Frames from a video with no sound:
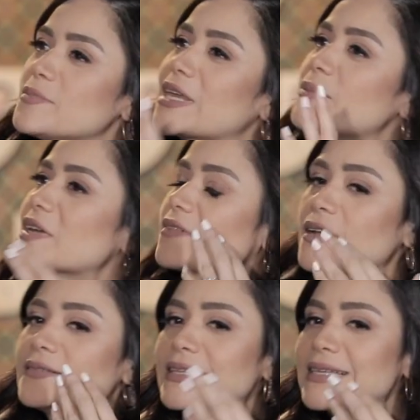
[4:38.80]
يمكن
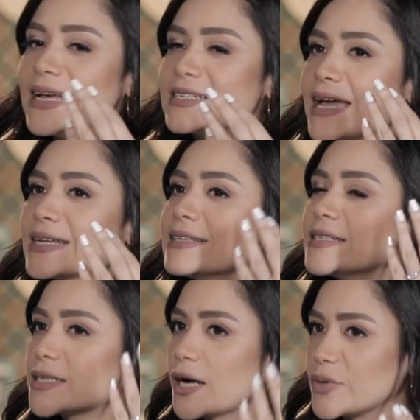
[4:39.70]
بيتردد للأذهان
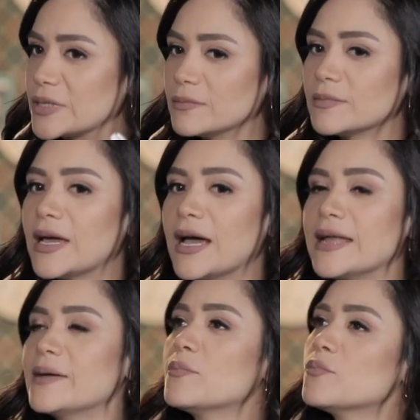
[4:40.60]
كتير قوي
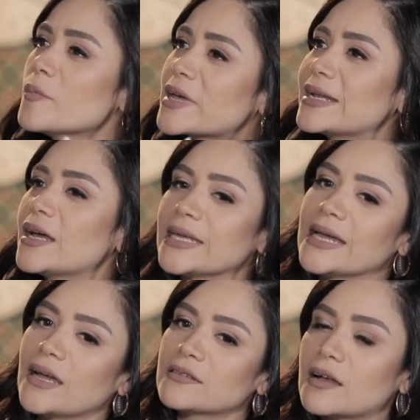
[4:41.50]
انا ممكن
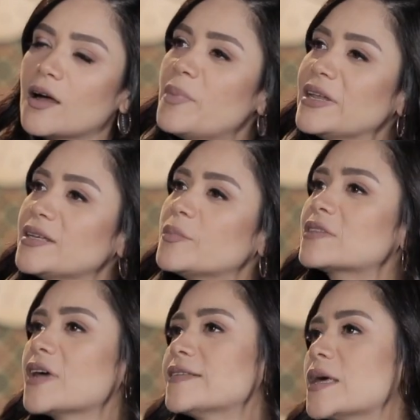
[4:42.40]
يعني اتقبل ان
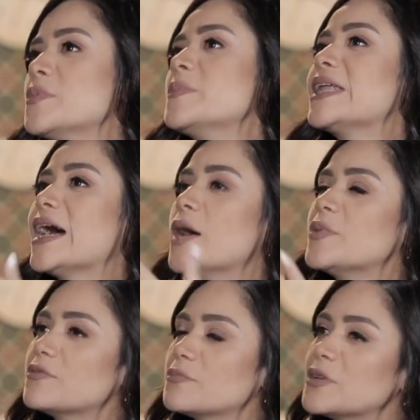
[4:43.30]
منطقه تم بنائها
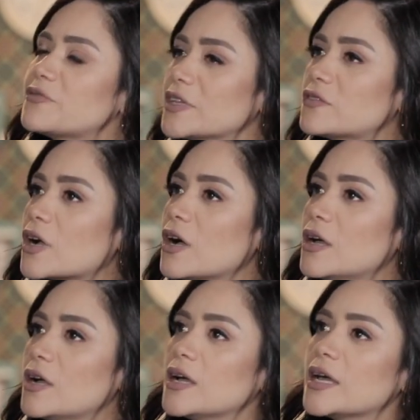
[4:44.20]
من من فتره
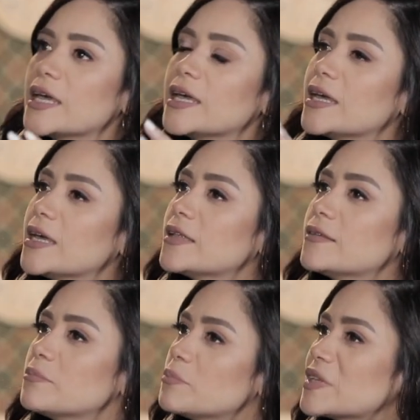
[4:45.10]
آه،
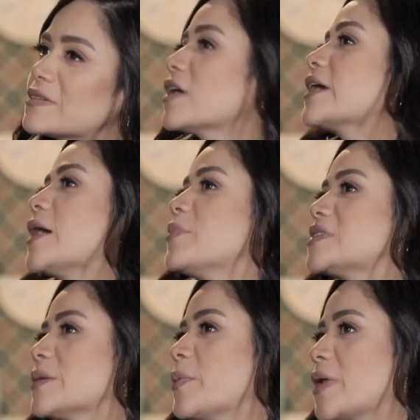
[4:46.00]
بتغرق
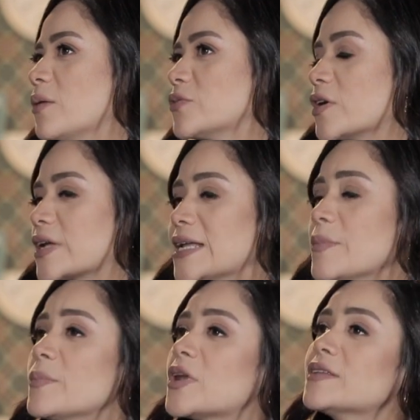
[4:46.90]
بسبب الامطار
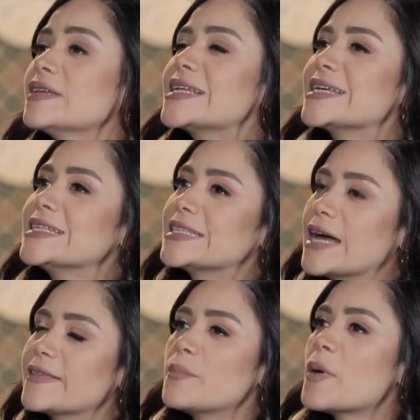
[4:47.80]
انما المناطق الجديده
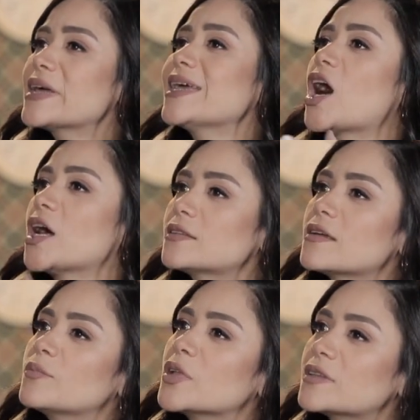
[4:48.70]
انا لما باجي
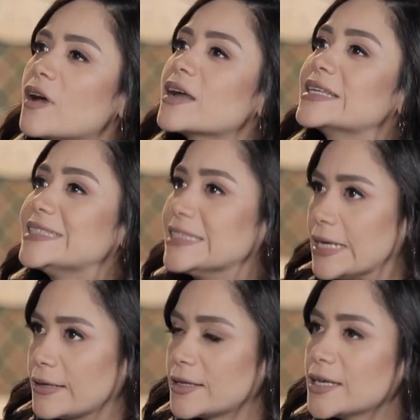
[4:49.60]
اخطط منطقه
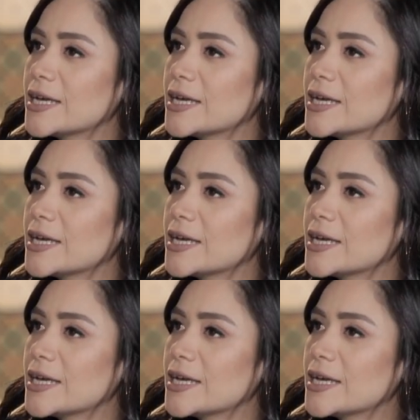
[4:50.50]
جديده